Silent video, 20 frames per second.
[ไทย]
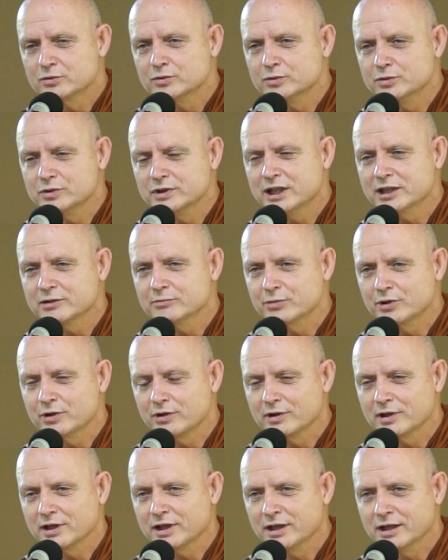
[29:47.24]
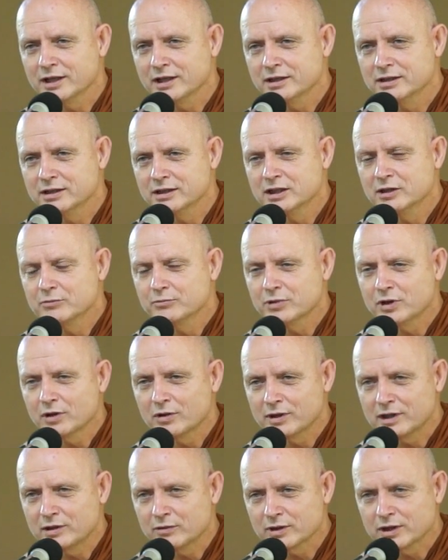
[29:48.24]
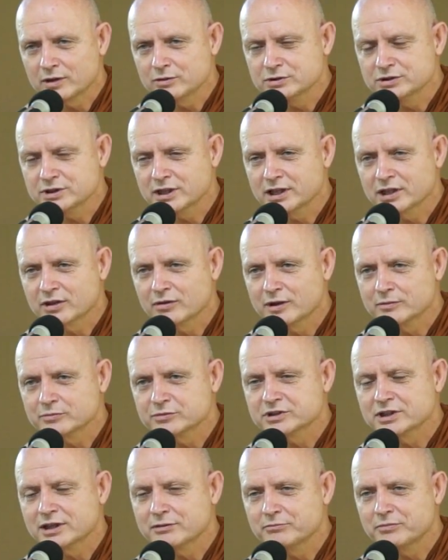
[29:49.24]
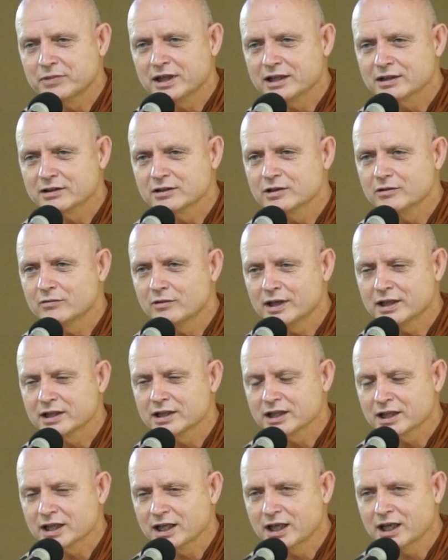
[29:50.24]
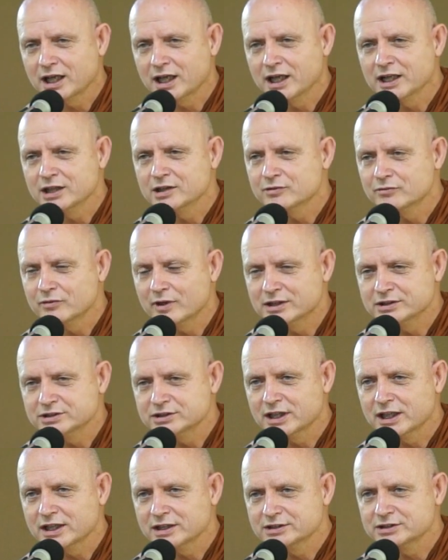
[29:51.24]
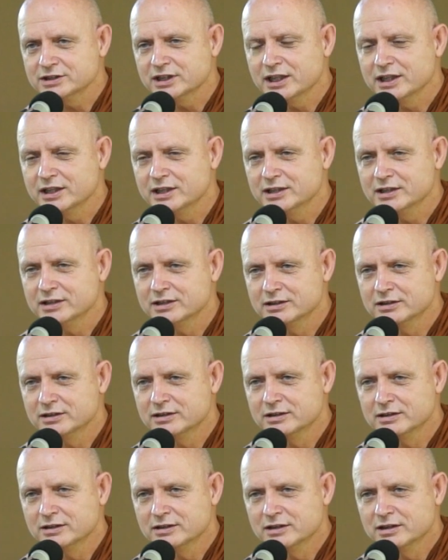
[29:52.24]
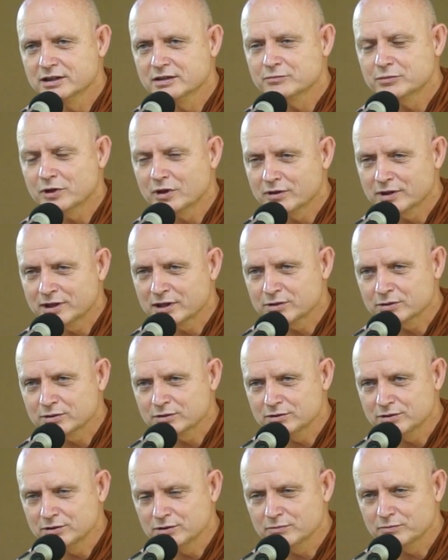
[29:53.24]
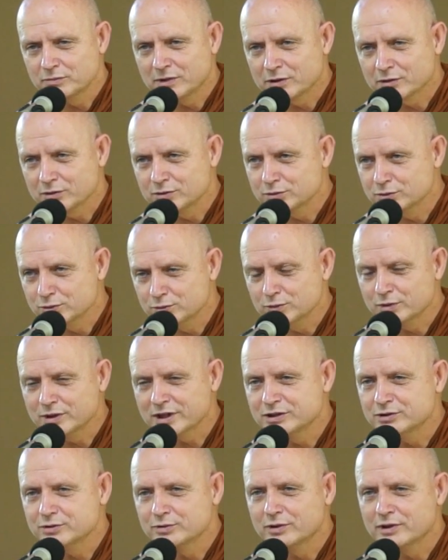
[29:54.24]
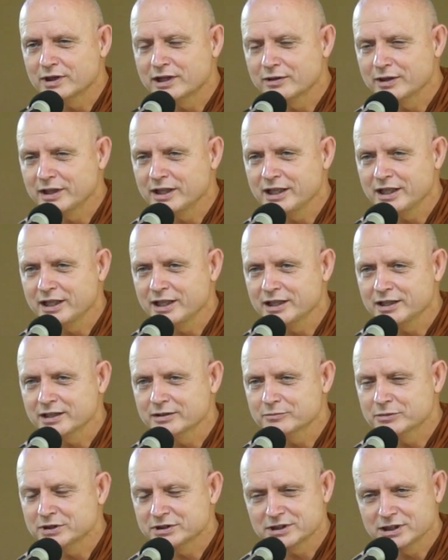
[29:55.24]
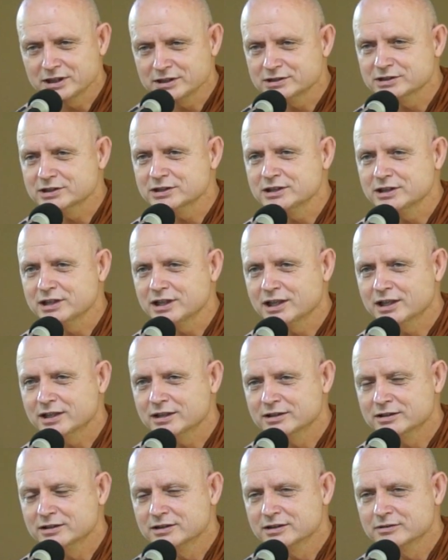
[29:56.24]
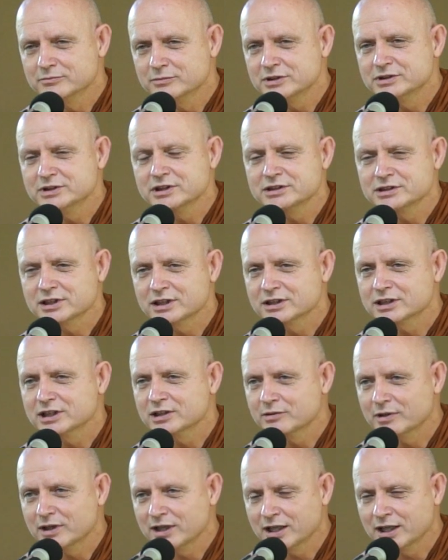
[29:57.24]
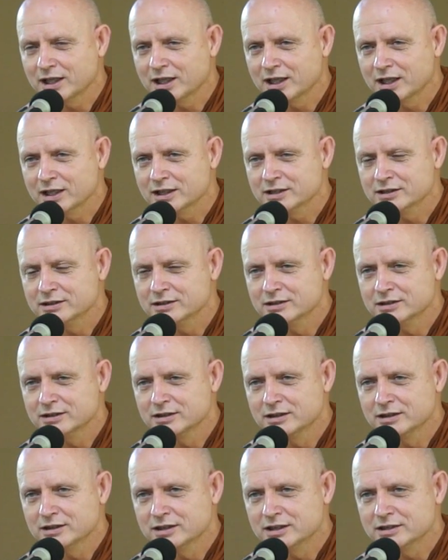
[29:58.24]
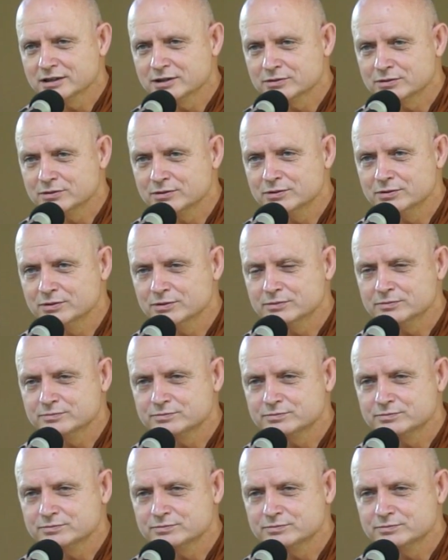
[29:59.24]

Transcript: รู้ทันเพราะอะไรพอเราเข้าใจความสัมพันธ์ ระหว่างกายวาจาใจ เพราะเราก็เราก็ดูในตัวเราเอง ไม่ใช่เชื่อ ไม่ใช่สักแต่ว่าอ่านแี่รู้